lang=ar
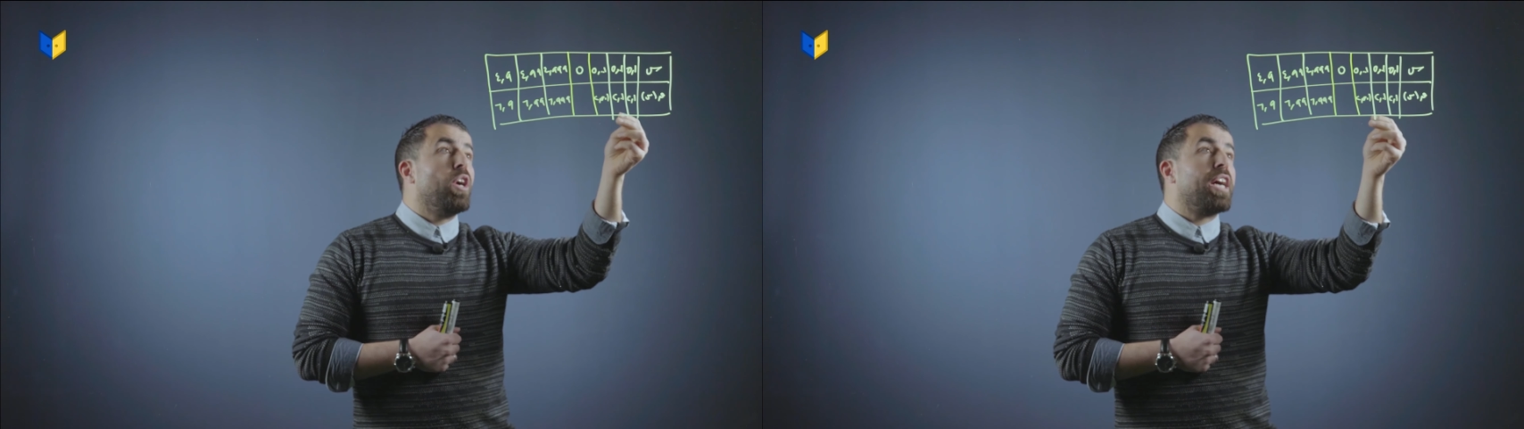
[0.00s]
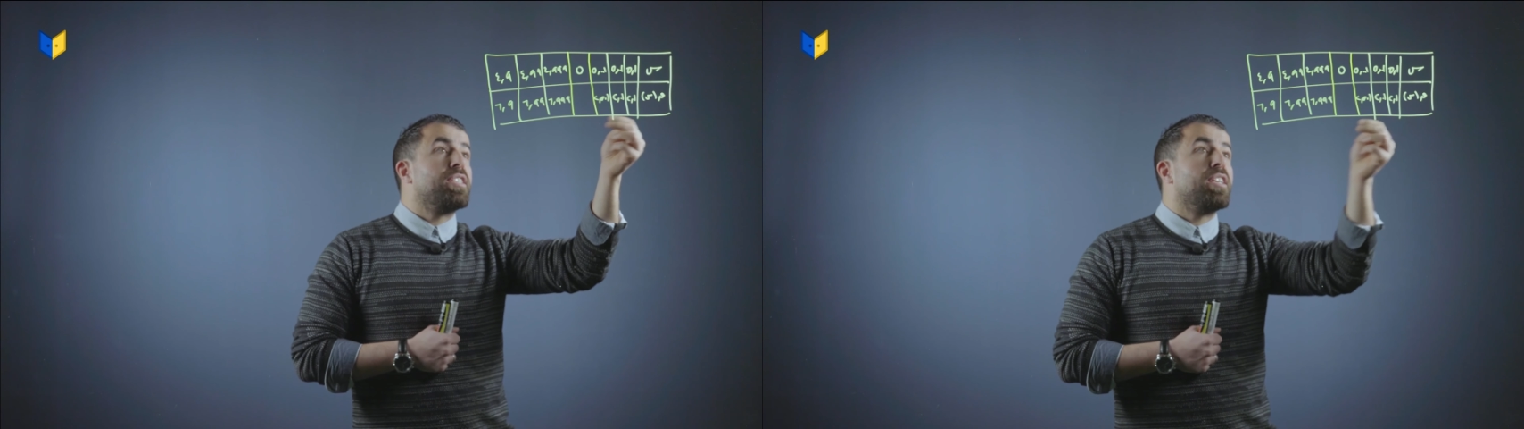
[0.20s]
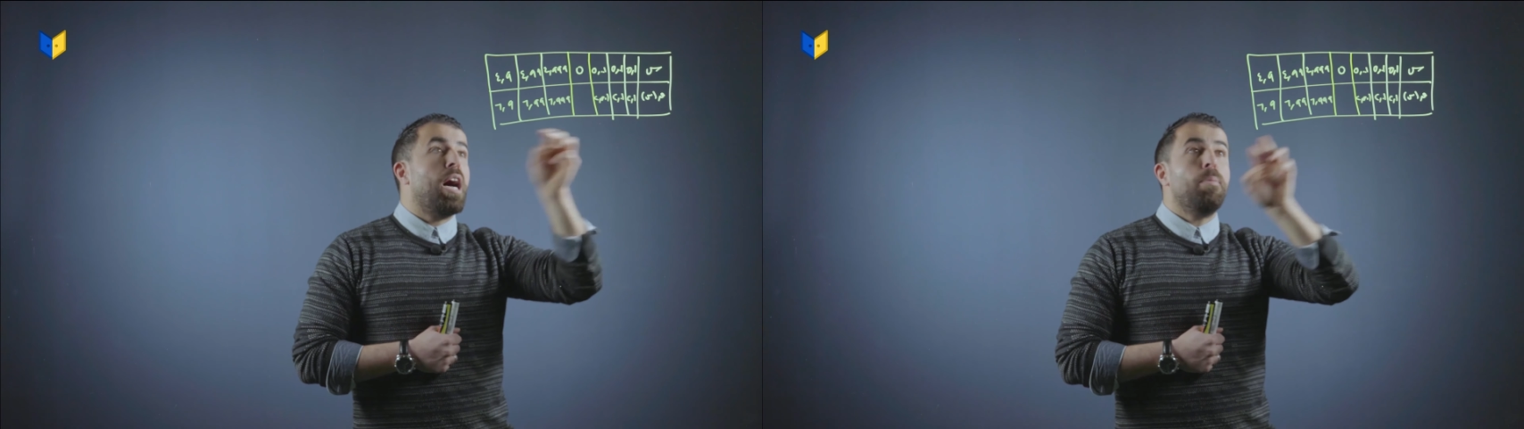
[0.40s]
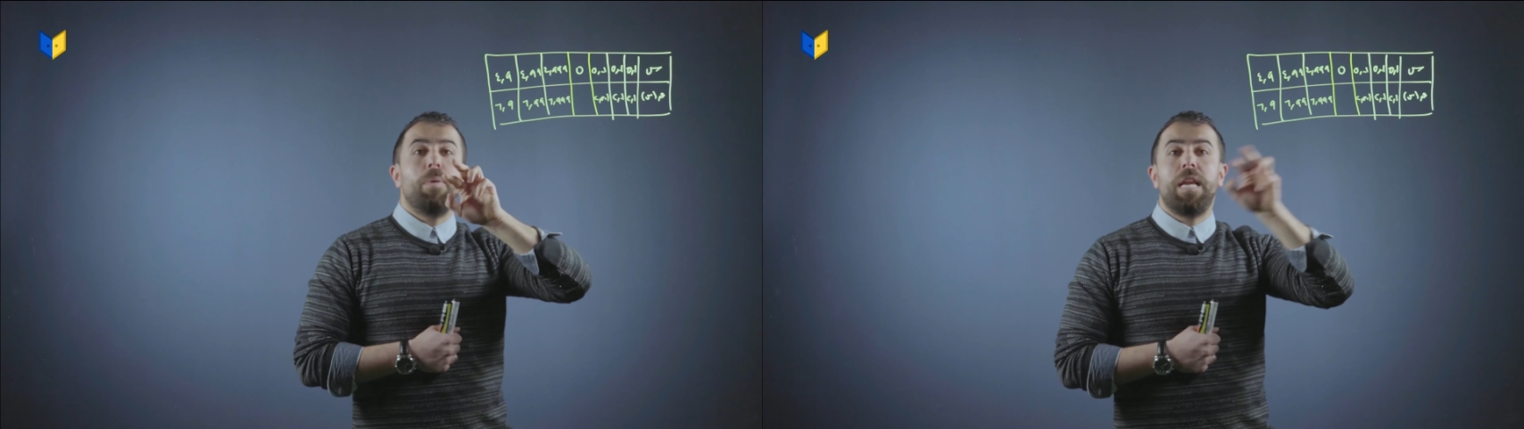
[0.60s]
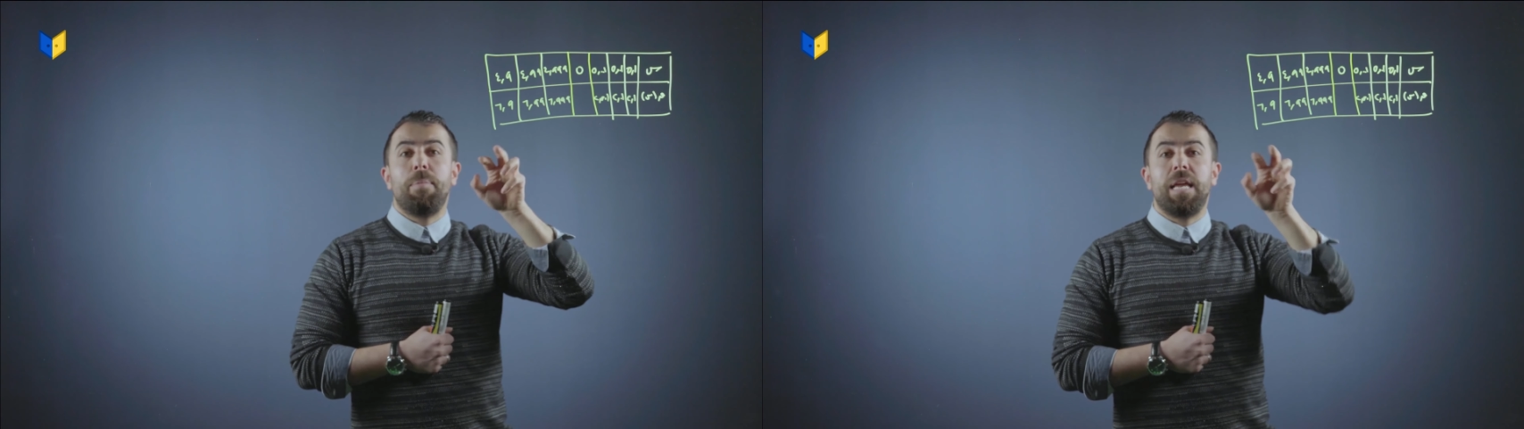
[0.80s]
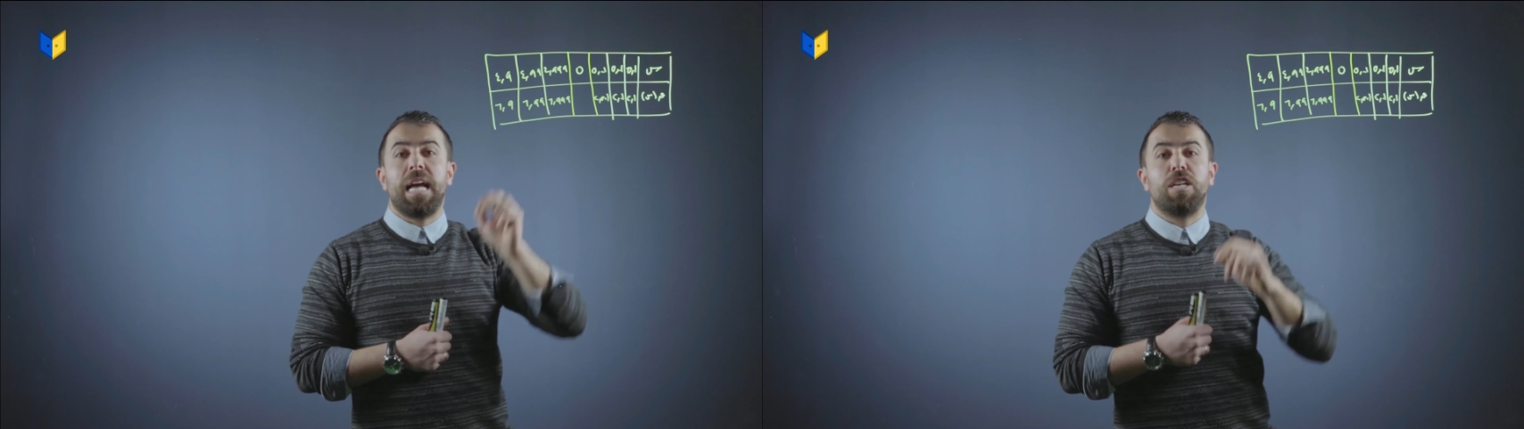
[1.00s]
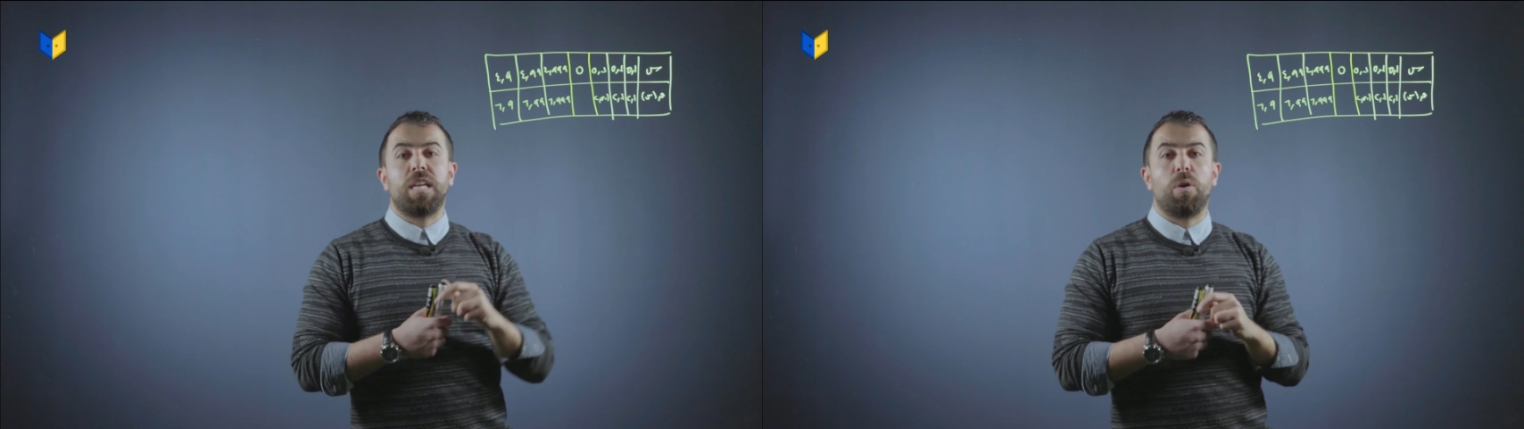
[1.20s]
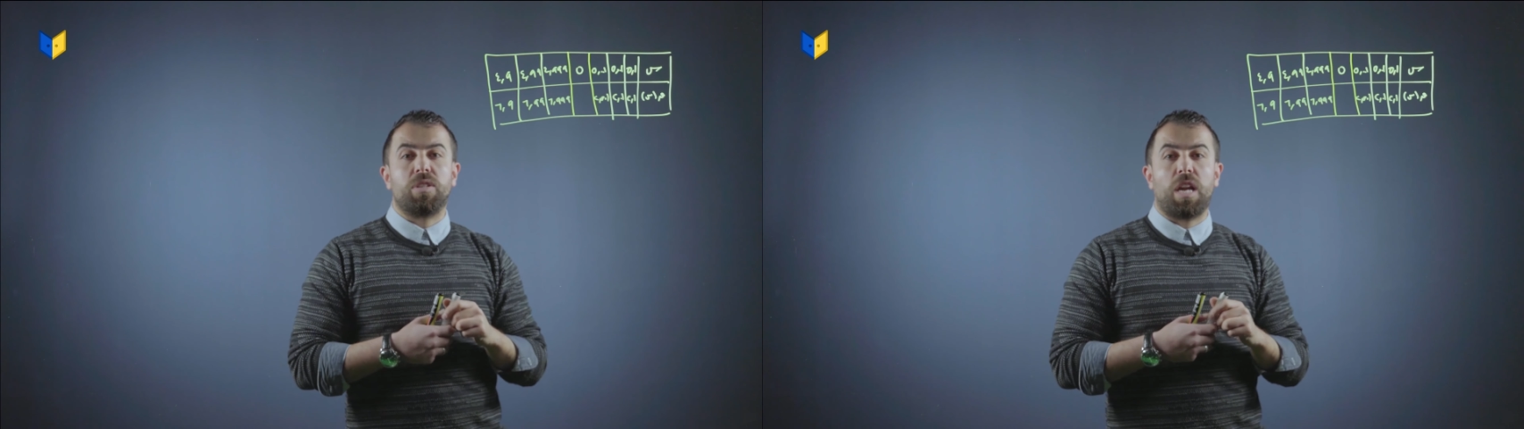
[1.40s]
اقترابه من اليمين لا
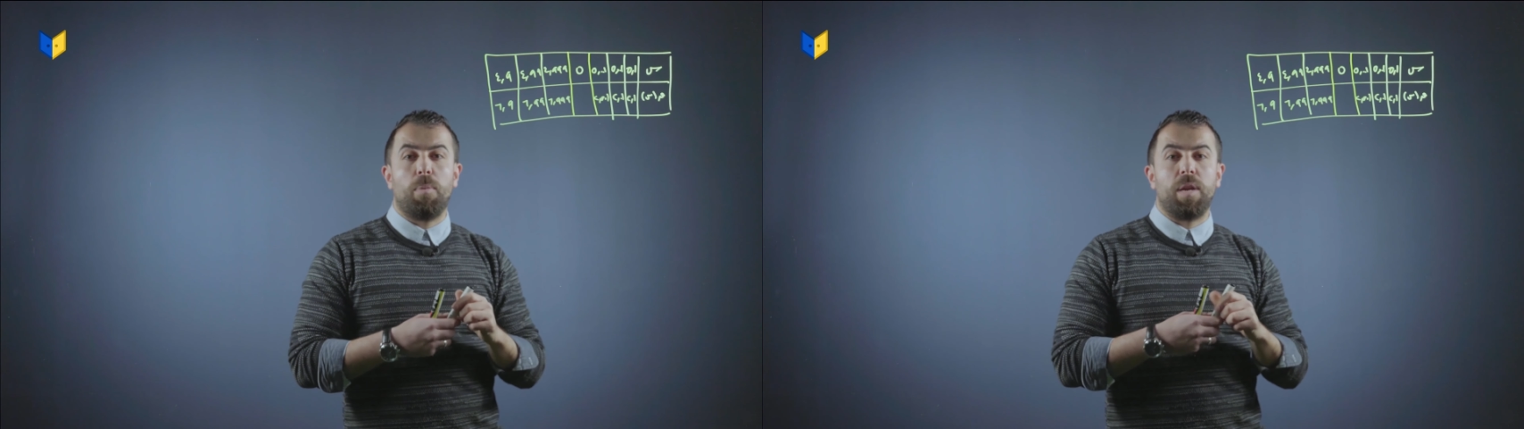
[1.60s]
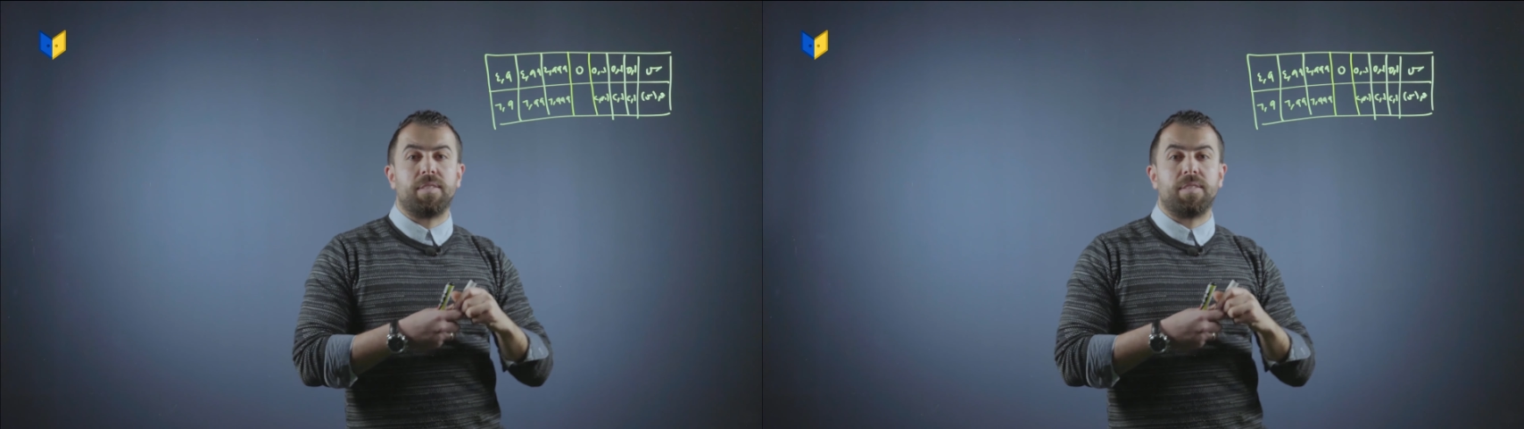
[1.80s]
يساوي اقترابه من